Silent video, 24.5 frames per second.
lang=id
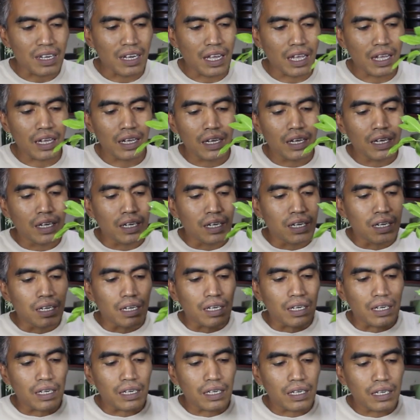nah
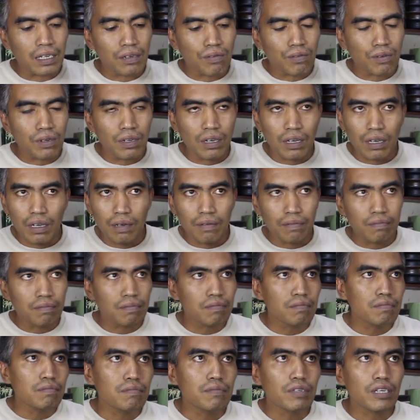uh, udah
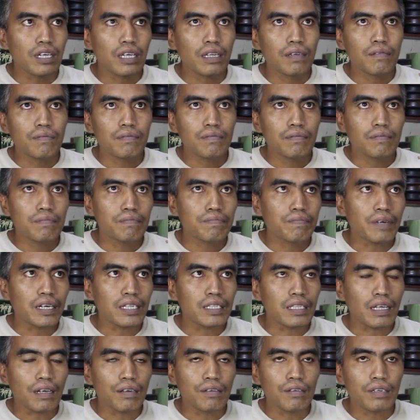mungkin
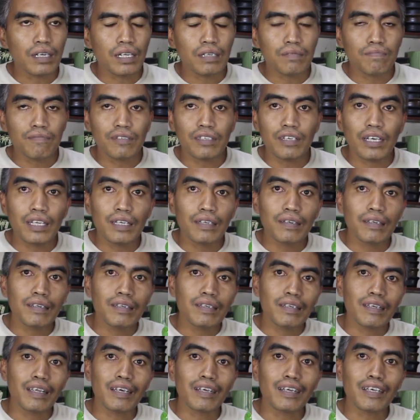empat tahunan mungkin
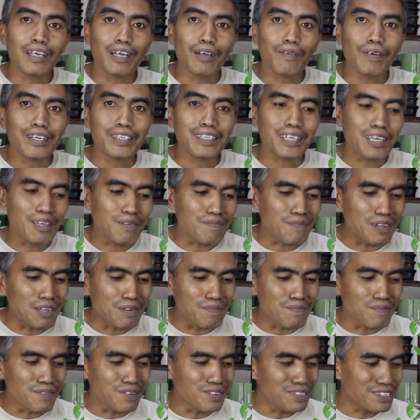dari awal saya
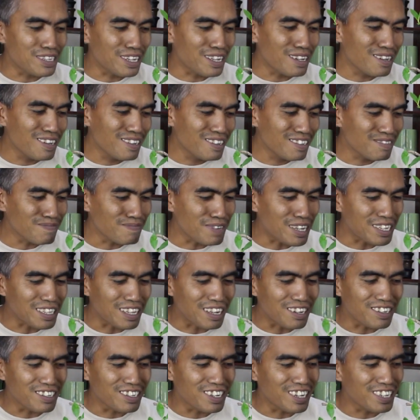main bonsai empat
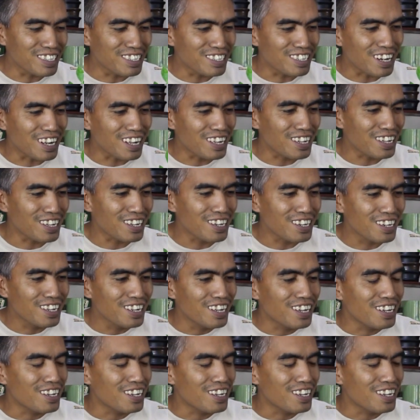tahunan terakhir